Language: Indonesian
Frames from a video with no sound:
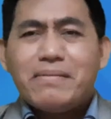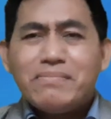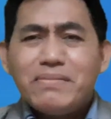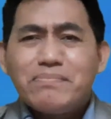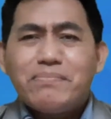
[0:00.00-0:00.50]

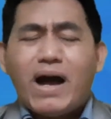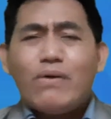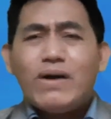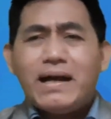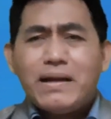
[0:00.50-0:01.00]

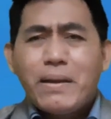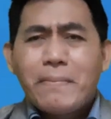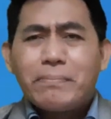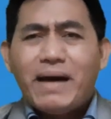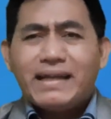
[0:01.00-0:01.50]
membawa
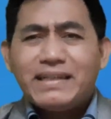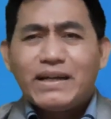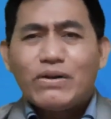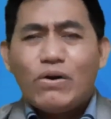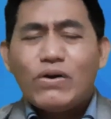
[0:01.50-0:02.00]

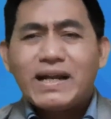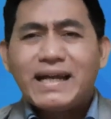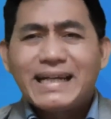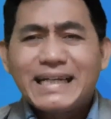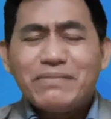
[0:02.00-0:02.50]
banyak
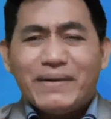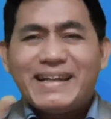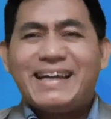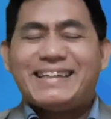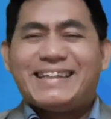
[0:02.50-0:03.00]
orang
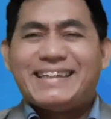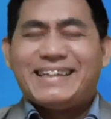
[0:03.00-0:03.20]
kepadanya.